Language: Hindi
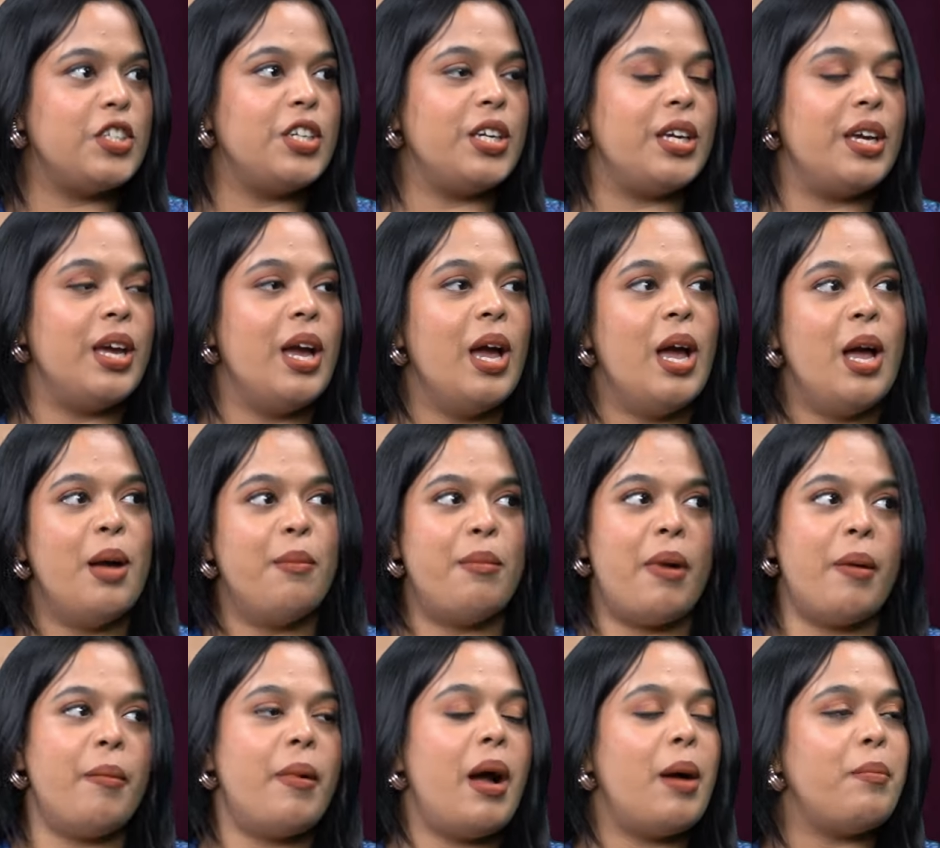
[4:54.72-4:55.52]
जी
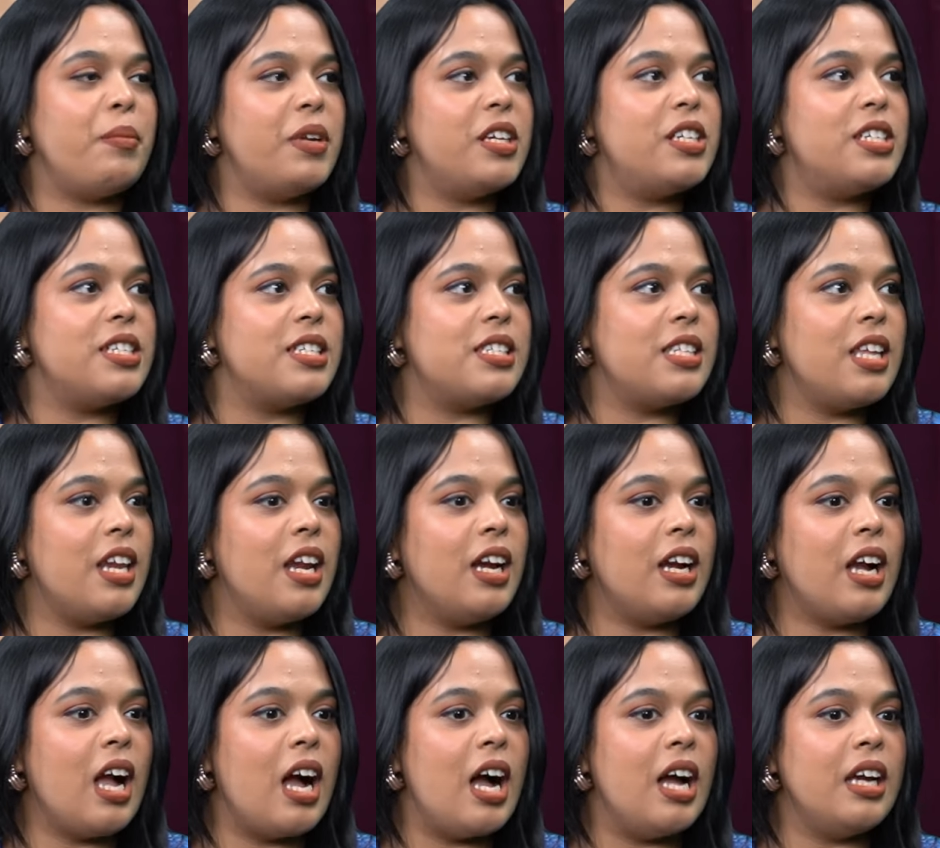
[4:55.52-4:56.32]
मैम आपने जिस
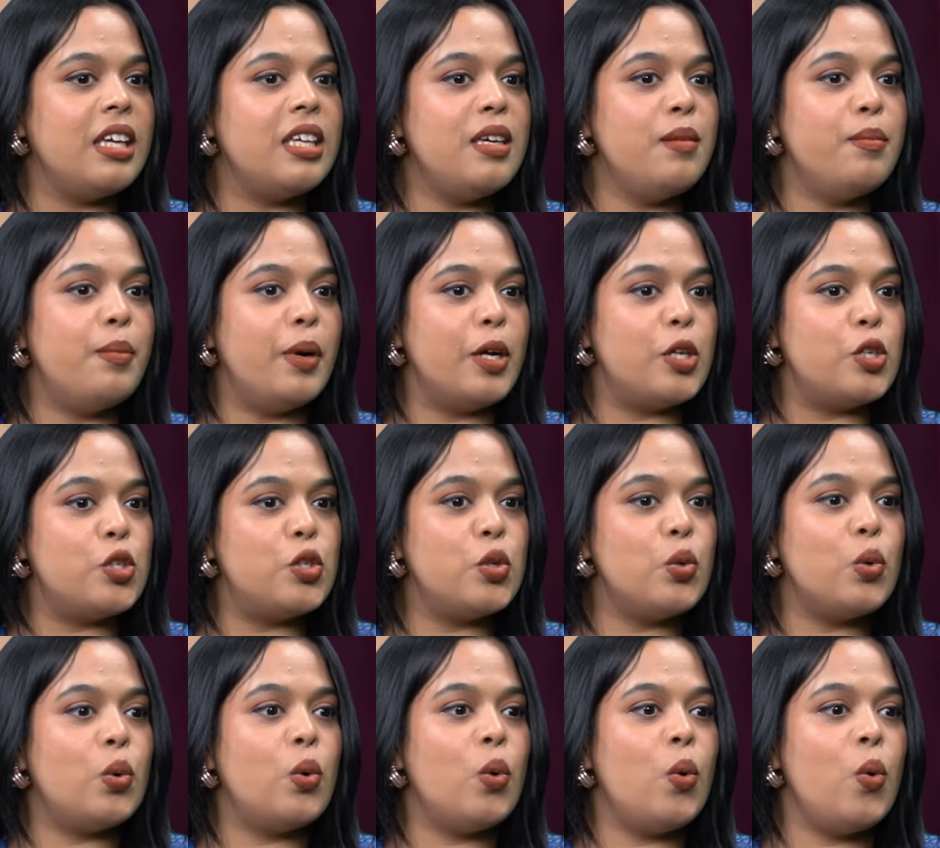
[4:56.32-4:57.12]
तरह कहा कि
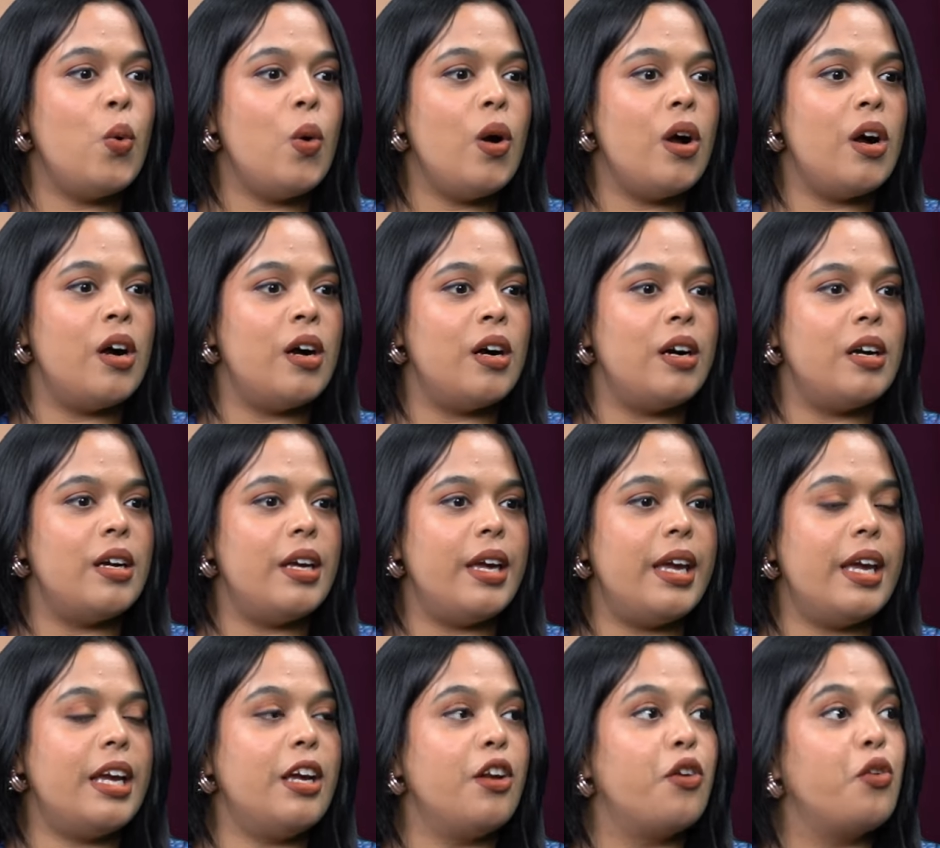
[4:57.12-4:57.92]
बच्चों को
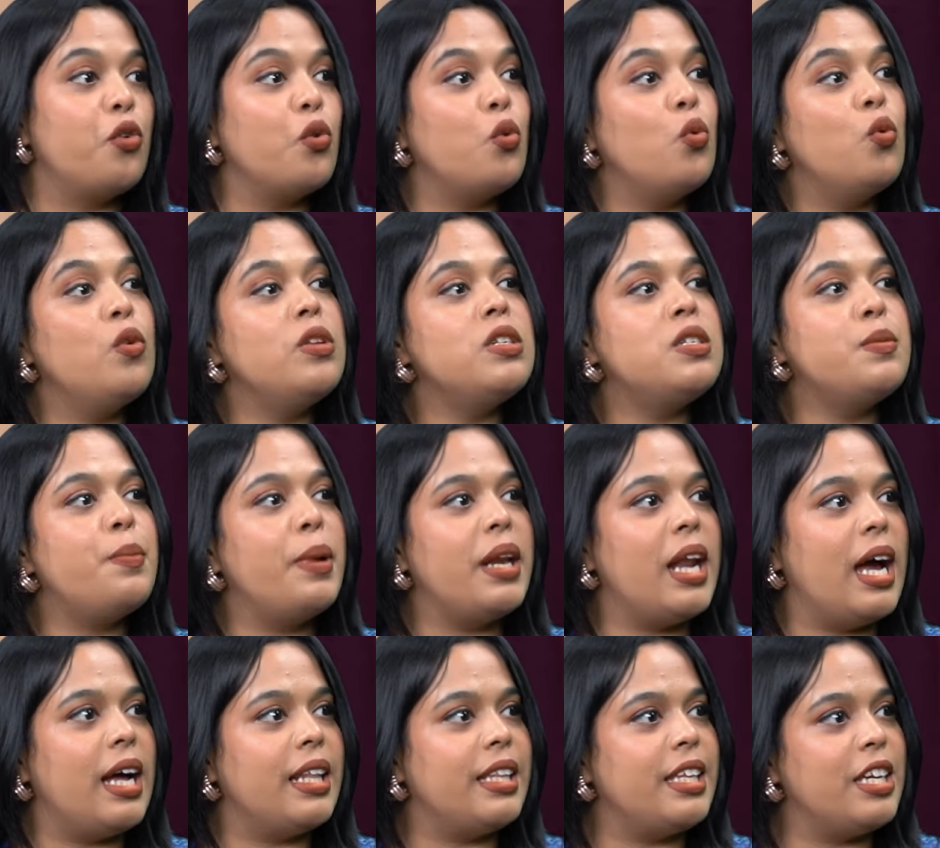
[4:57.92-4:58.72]
एक रूल्स
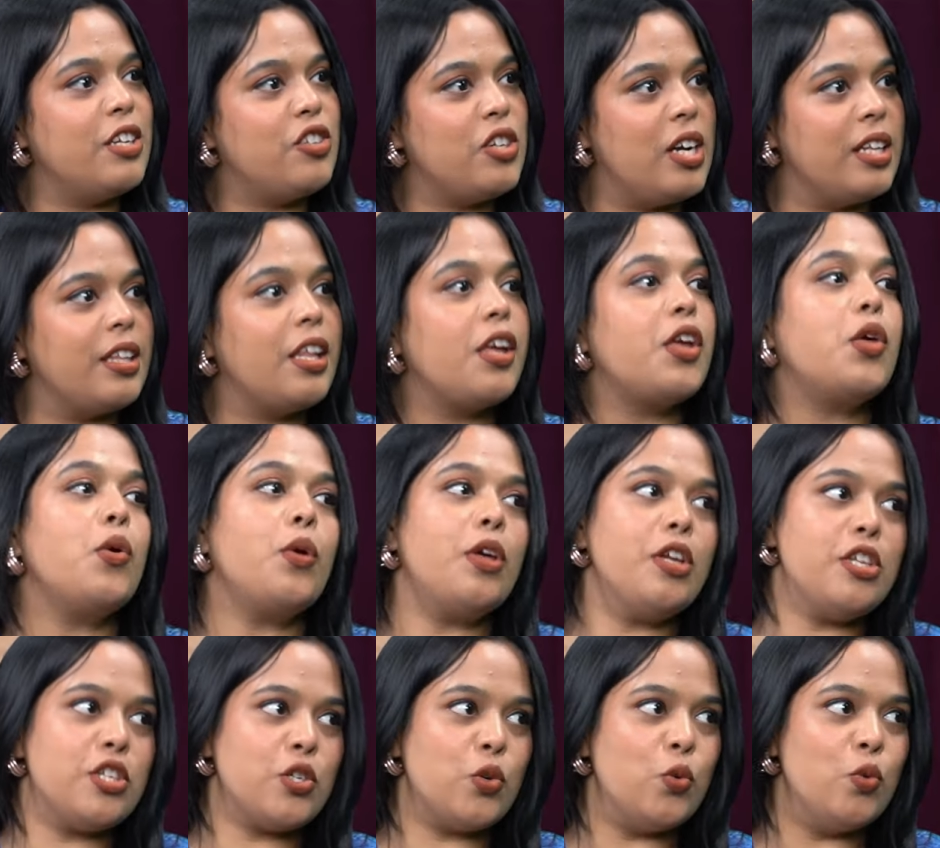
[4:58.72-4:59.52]
बना दिए जाते हैं
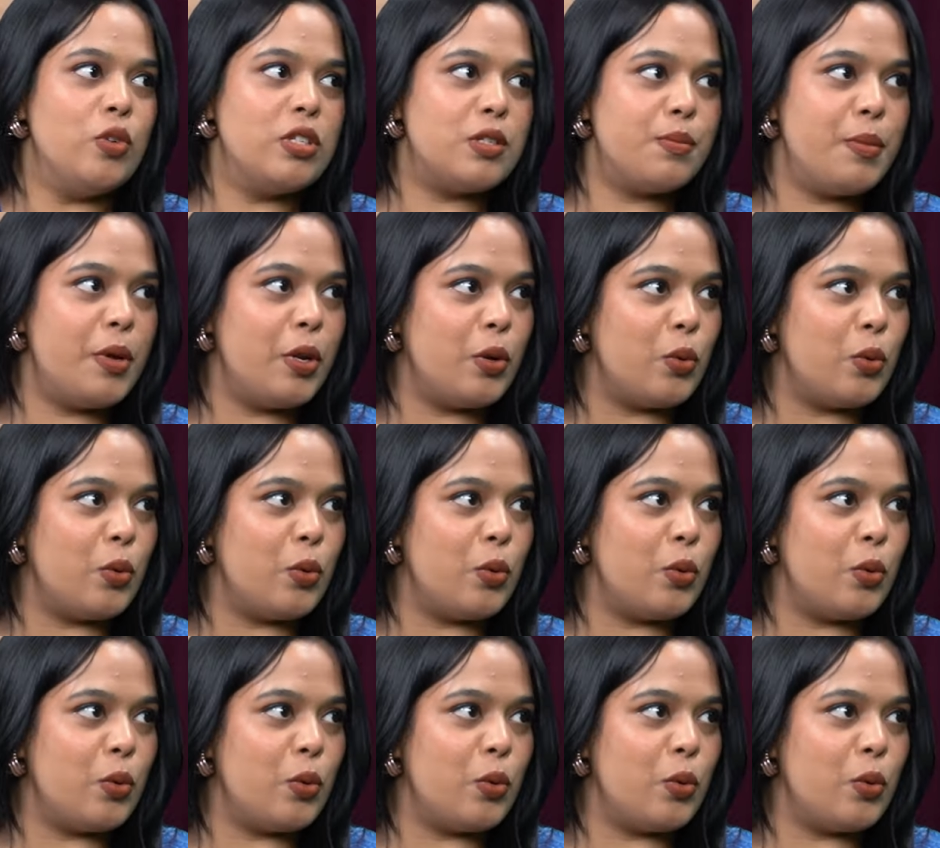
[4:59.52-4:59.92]
क्योंकि स्कूल्स में